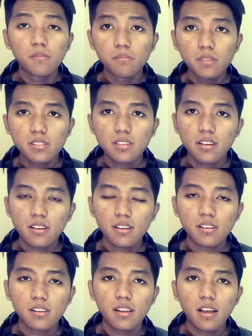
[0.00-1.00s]

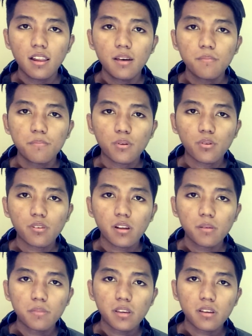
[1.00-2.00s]
Misalkan dalam
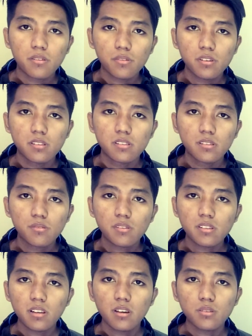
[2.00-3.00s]
programming Android, tentu
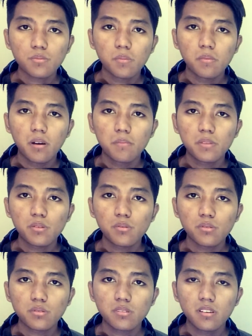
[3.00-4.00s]
kita harus memahami
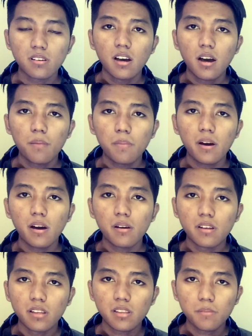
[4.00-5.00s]
toolsnya,
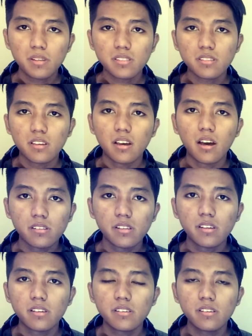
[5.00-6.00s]
apa databasenya,
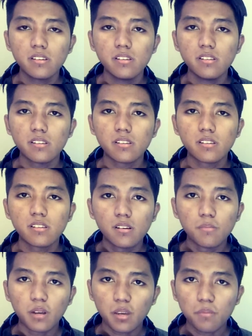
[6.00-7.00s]
IDE-nya, dan
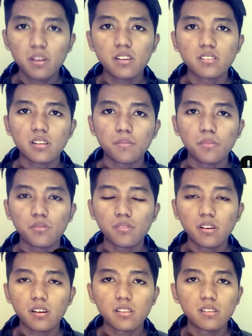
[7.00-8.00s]
eh, bagaimana cara
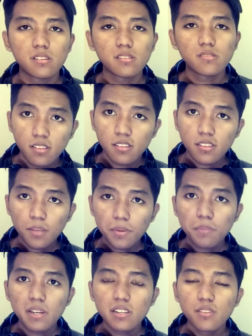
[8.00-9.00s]
menggunakannya.
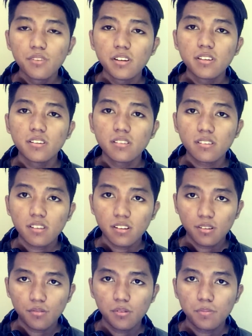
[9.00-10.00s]
Tapi by the way,
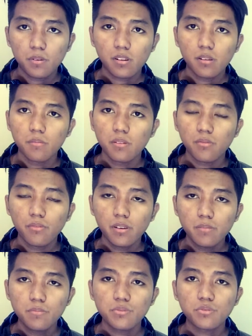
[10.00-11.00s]
karena gue programmer
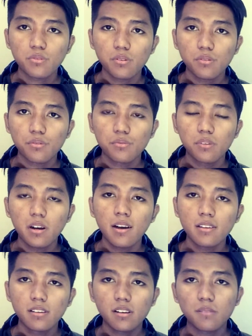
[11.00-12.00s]
web, so gue
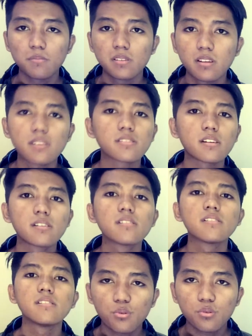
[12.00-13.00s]
hanya akan
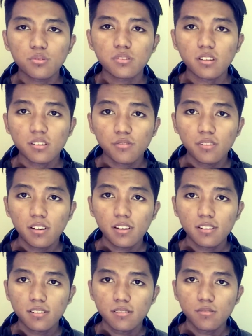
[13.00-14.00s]
menjelaskan tools yang
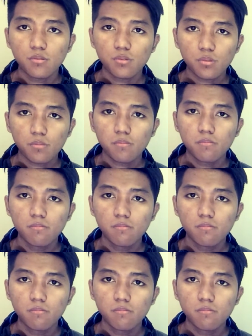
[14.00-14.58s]
digunakan untuk